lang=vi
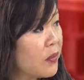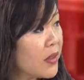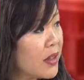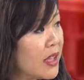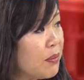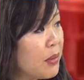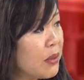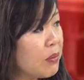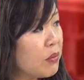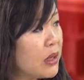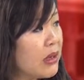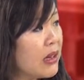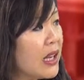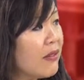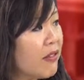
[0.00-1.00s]
thì mình
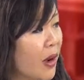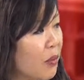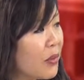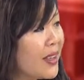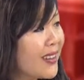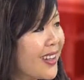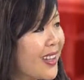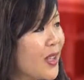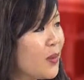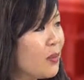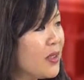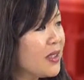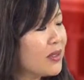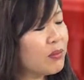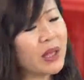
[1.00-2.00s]
mình hy vọng á có giống
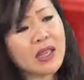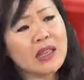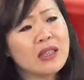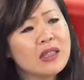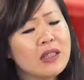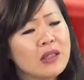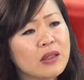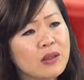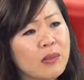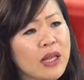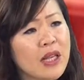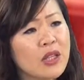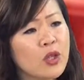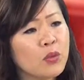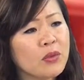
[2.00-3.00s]
như mấy cái mấy
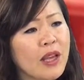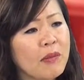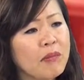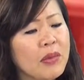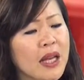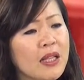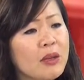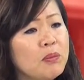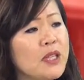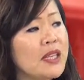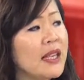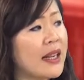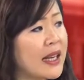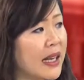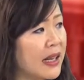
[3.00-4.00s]
cái trung tâm mà giúp cho
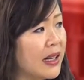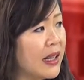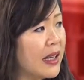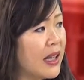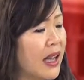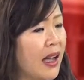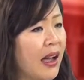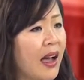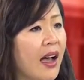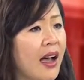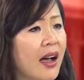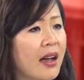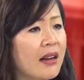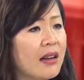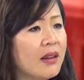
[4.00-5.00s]
gia đình uh
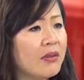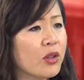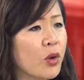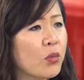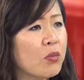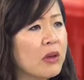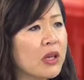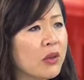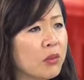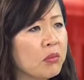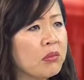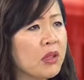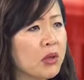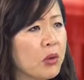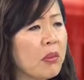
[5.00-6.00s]
à, cũng mình
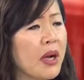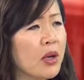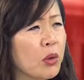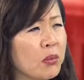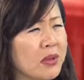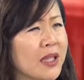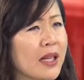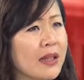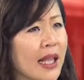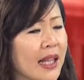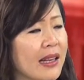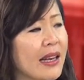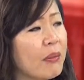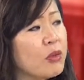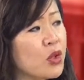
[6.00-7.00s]
cũng được mời cũng có thể
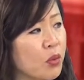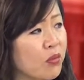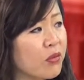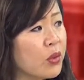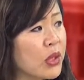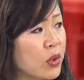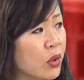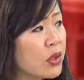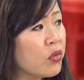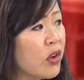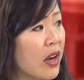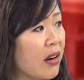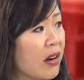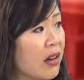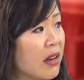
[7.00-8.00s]
50 resource
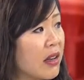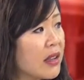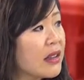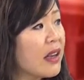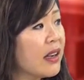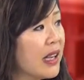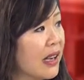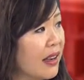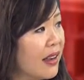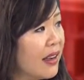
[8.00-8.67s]
fair uh tới